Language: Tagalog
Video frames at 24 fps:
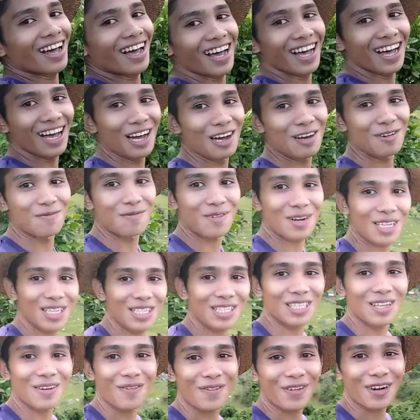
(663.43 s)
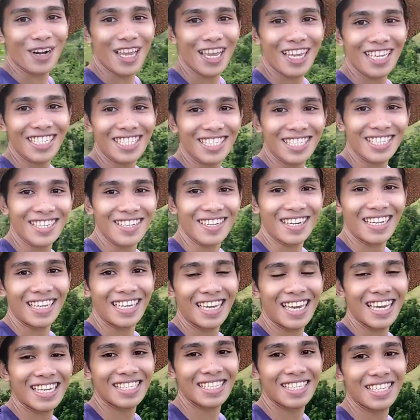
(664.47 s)
ah, fresh na fresh. Eh,
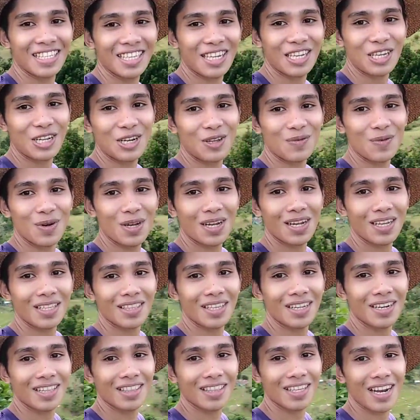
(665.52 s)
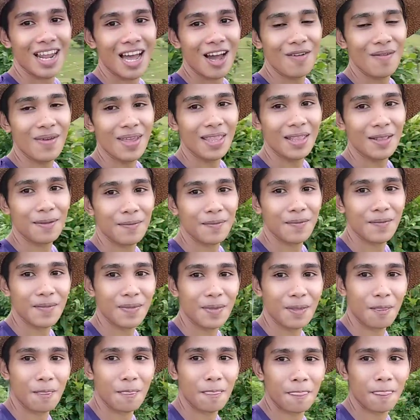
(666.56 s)
guys, ang ganda ng tanawin.
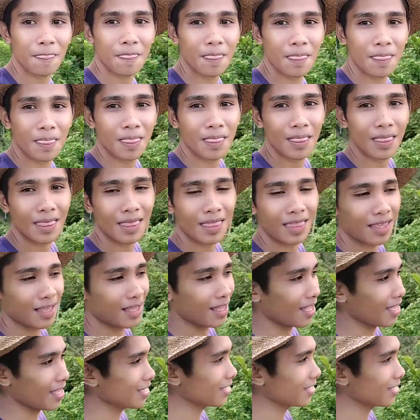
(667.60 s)
Oo guys.